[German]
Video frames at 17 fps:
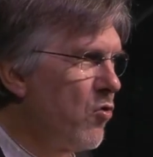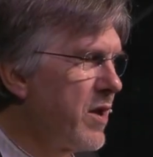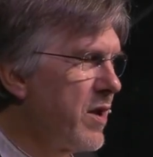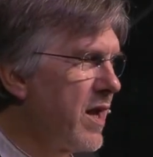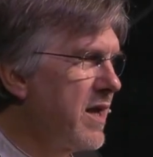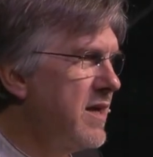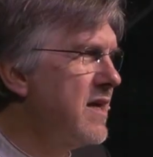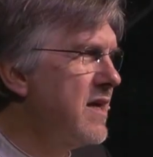
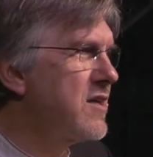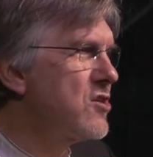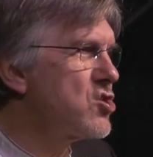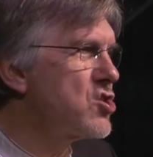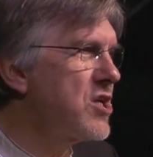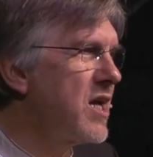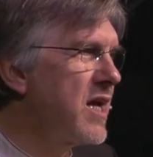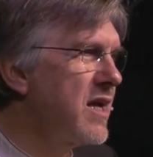oder hier
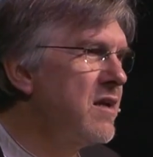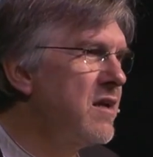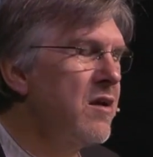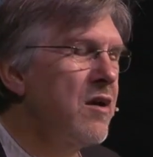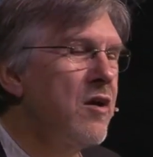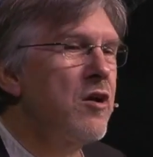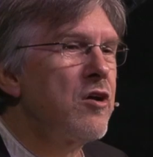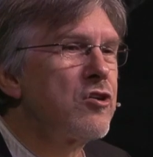
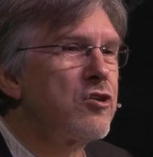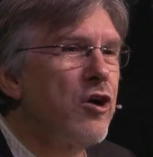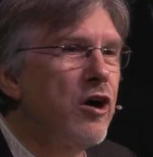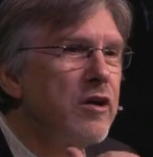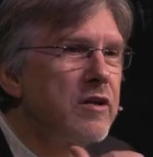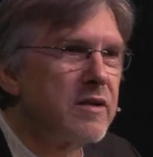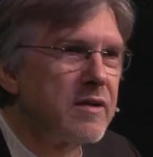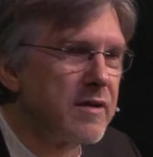geschehen
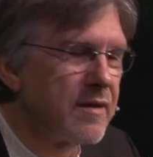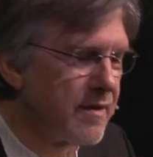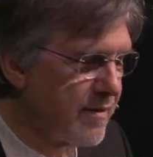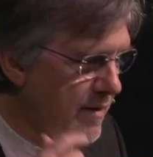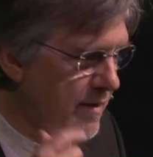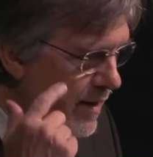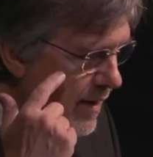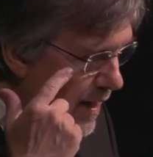
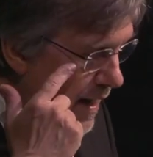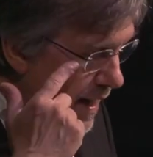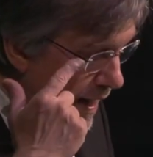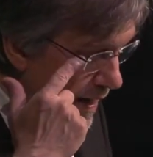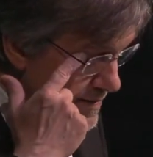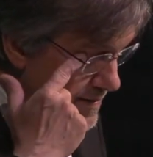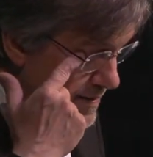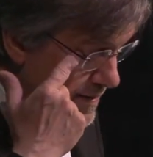könnten.
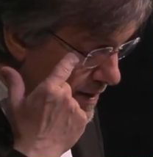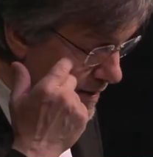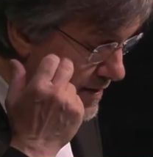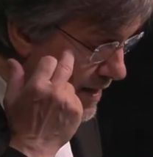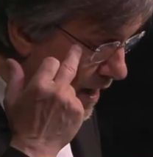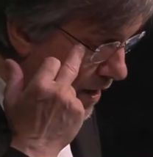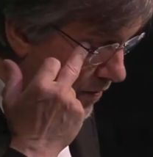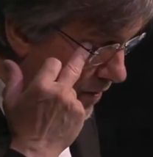Angst
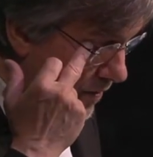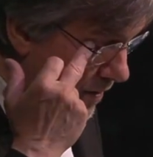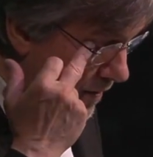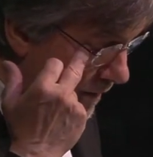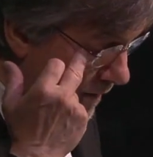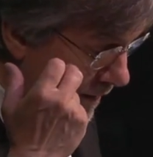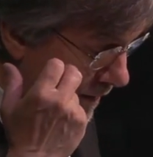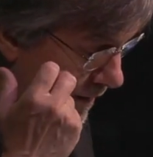hat ja
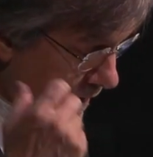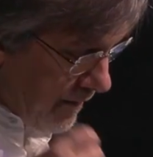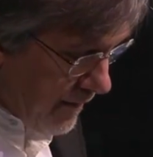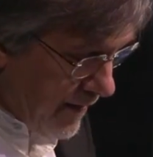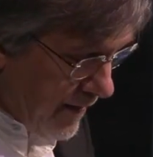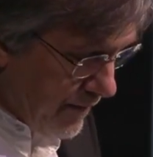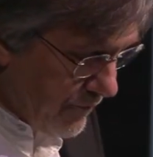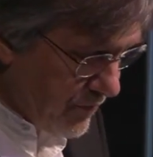auch,
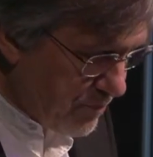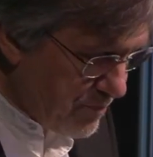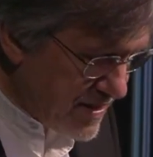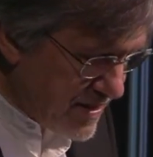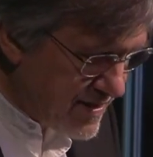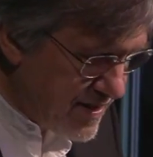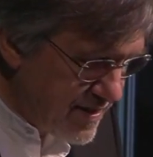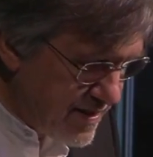äh,
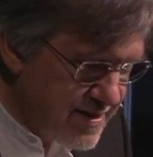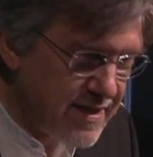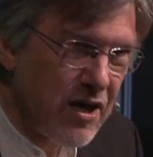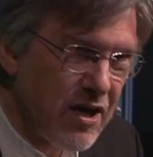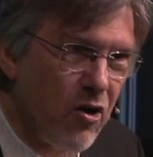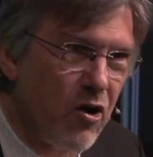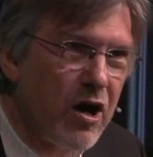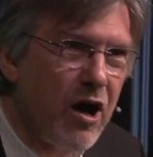bezieht
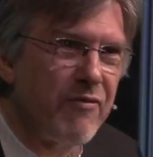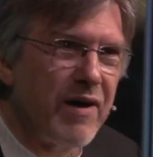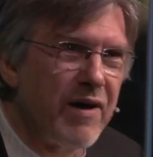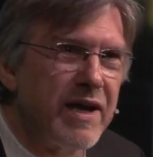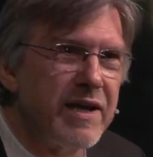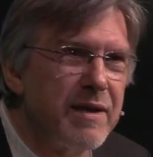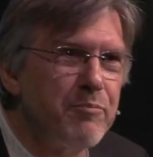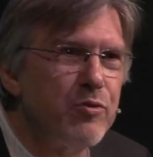sich ja auch
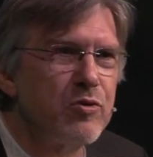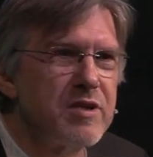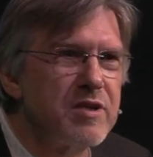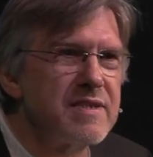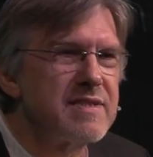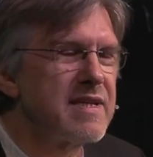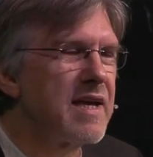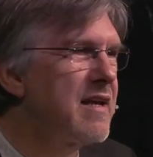auf eine
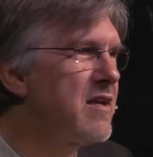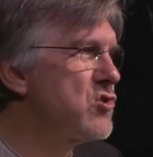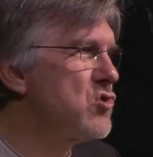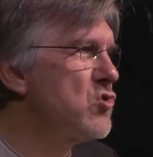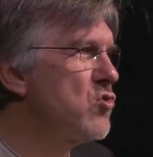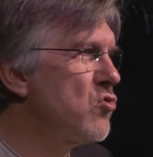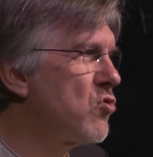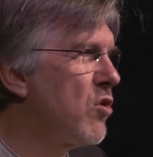
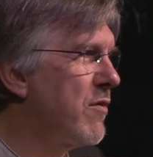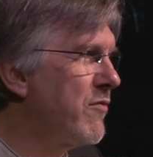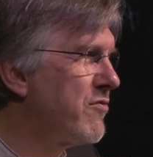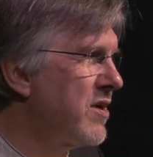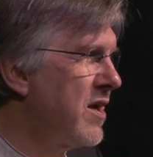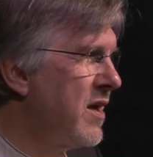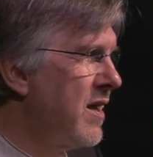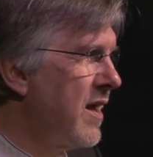potenzielle
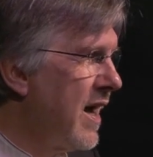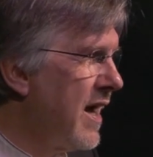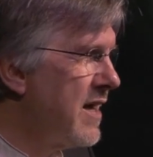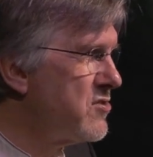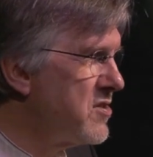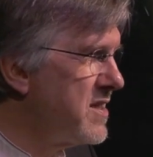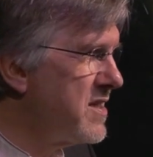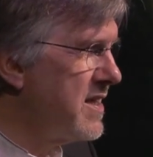Zukunft,
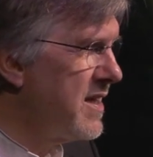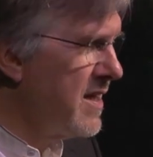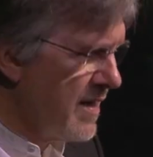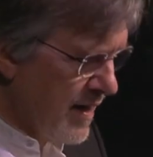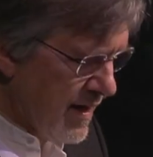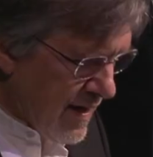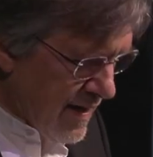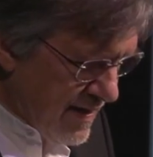also
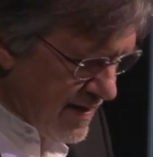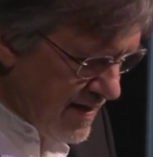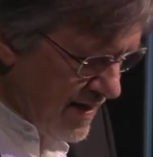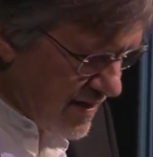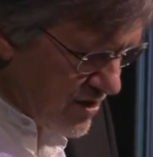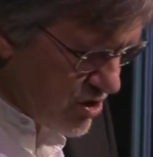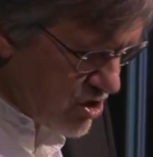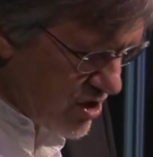die
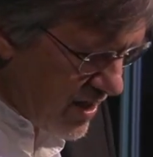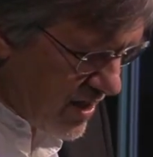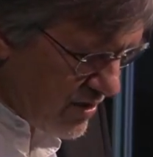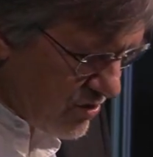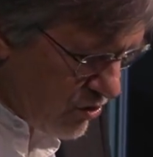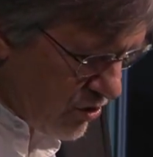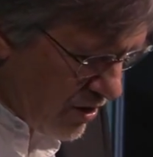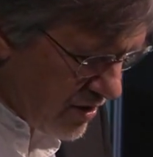hier
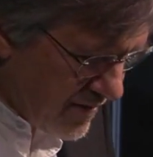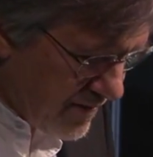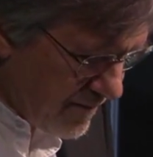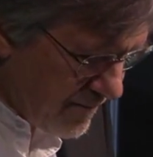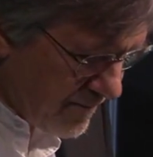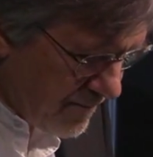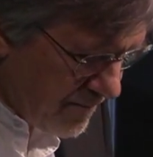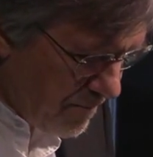geschehen
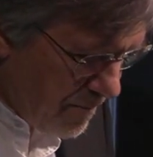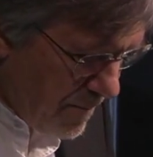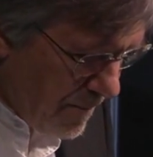könnten.